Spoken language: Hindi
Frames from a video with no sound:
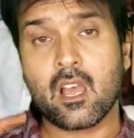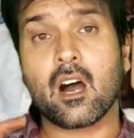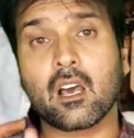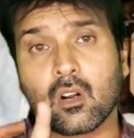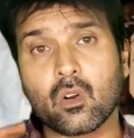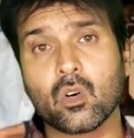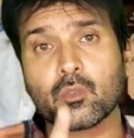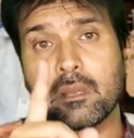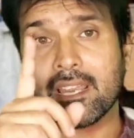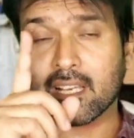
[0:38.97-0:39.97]
हर
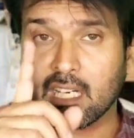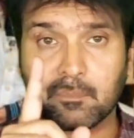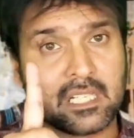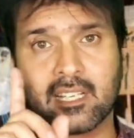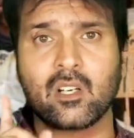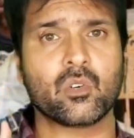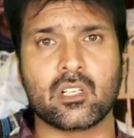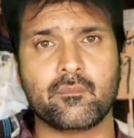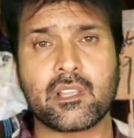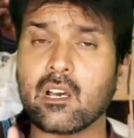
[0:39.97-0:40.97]
रोज़ महंगाई बढ़ाना
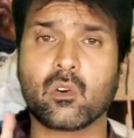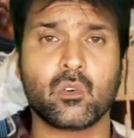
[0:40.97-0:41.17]
होगा हर